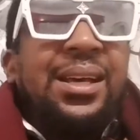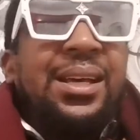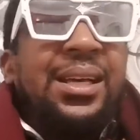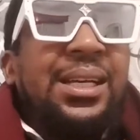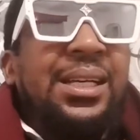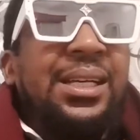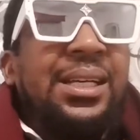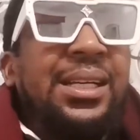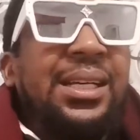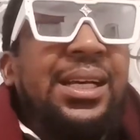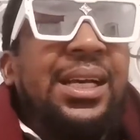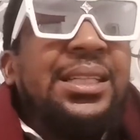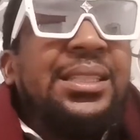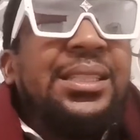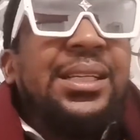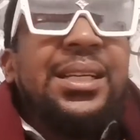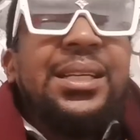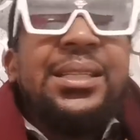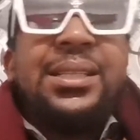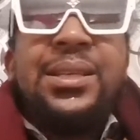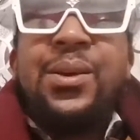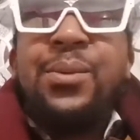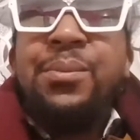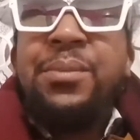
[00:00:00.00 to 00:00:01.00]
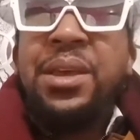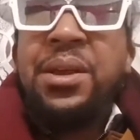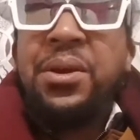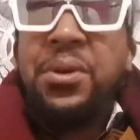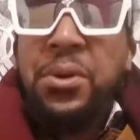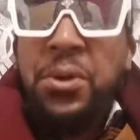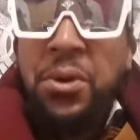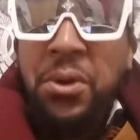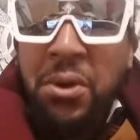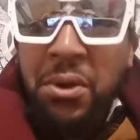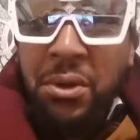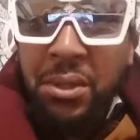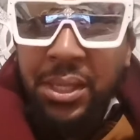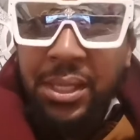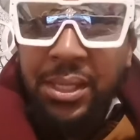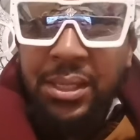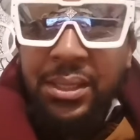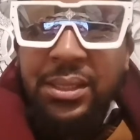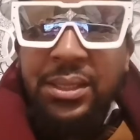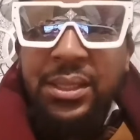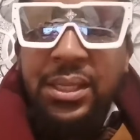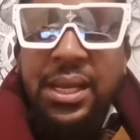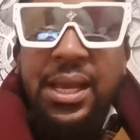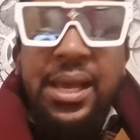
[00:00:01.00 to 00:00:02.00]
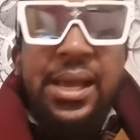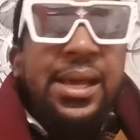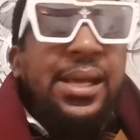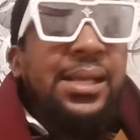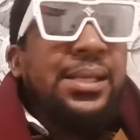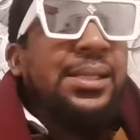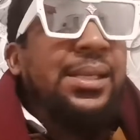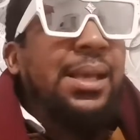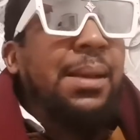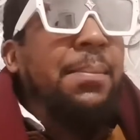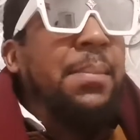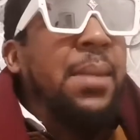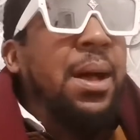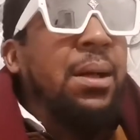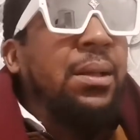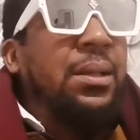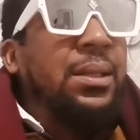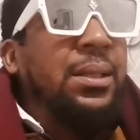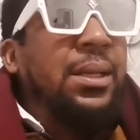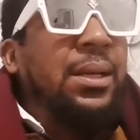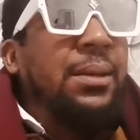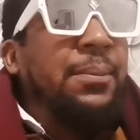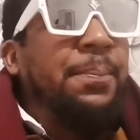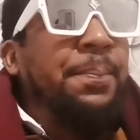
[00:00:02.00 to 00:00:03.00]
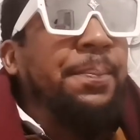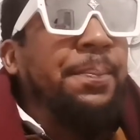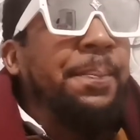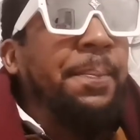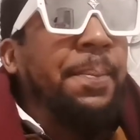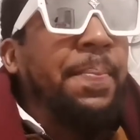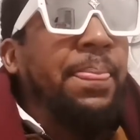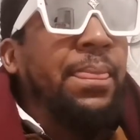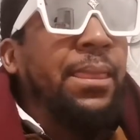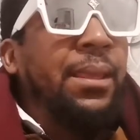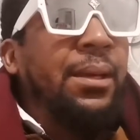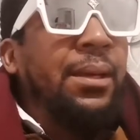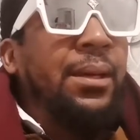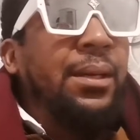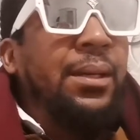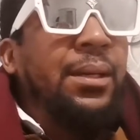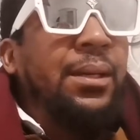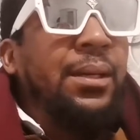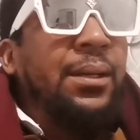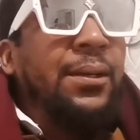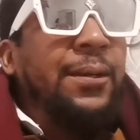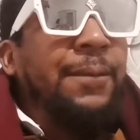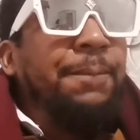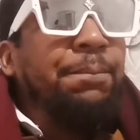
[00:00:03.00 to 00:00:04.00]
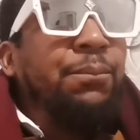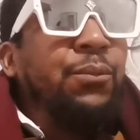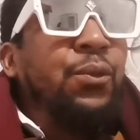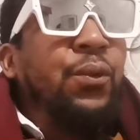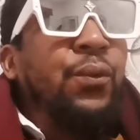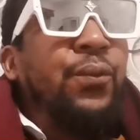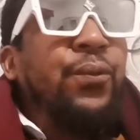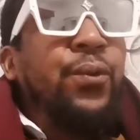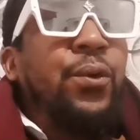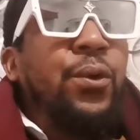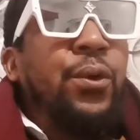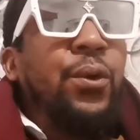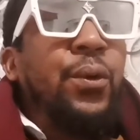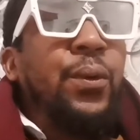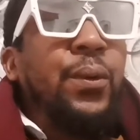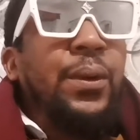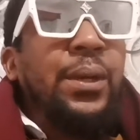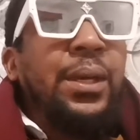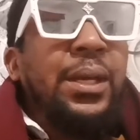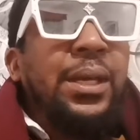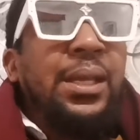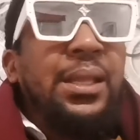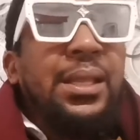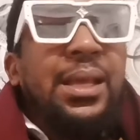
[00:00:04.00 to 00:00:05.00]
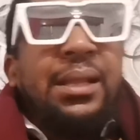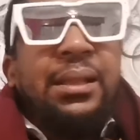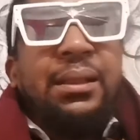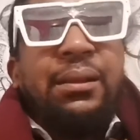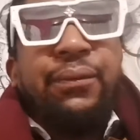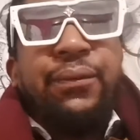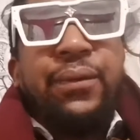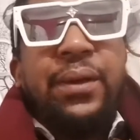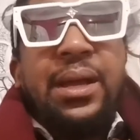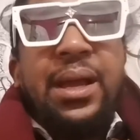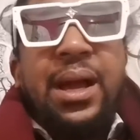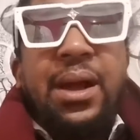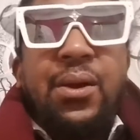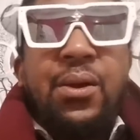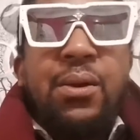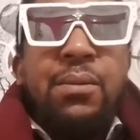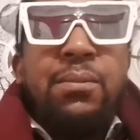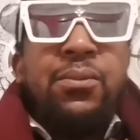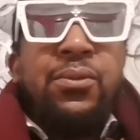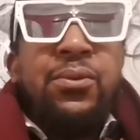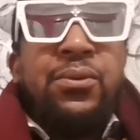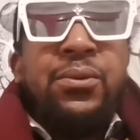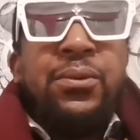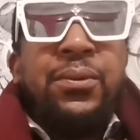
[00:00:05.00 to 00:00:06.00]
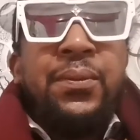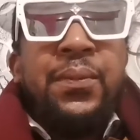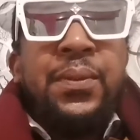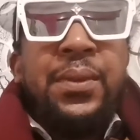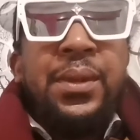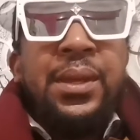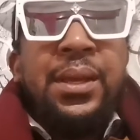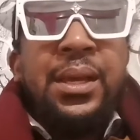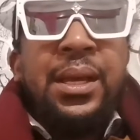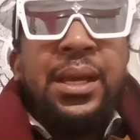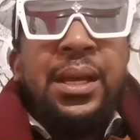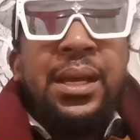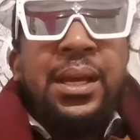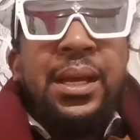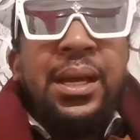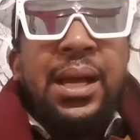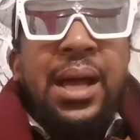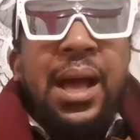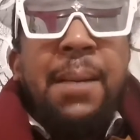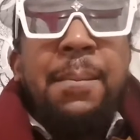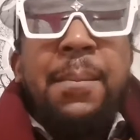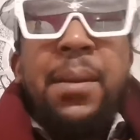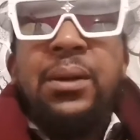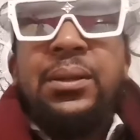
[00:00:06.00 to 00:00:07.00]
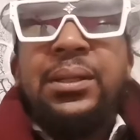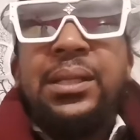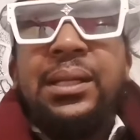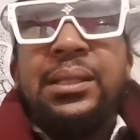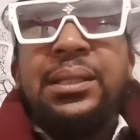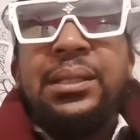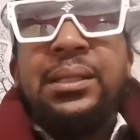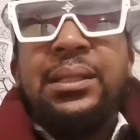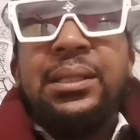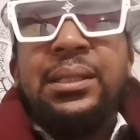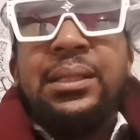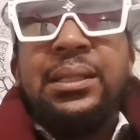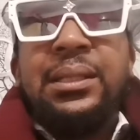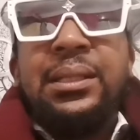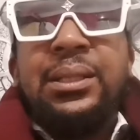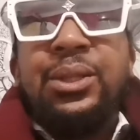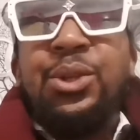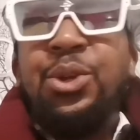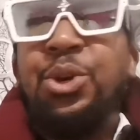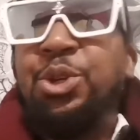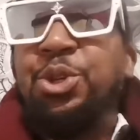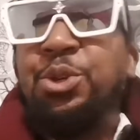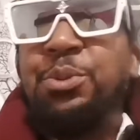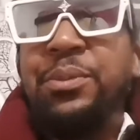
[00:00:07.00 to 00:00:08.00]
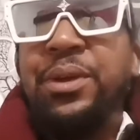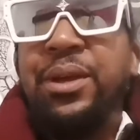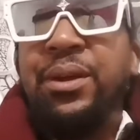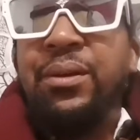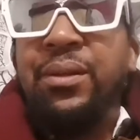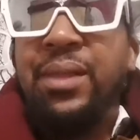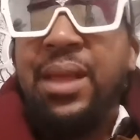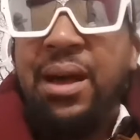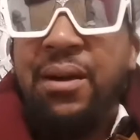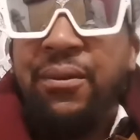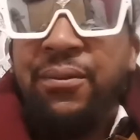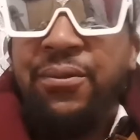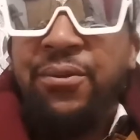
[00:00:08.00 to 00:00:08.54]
Uh, a geração microondas é essa malta. Uh, não vou identificar como a malta de 2000, não.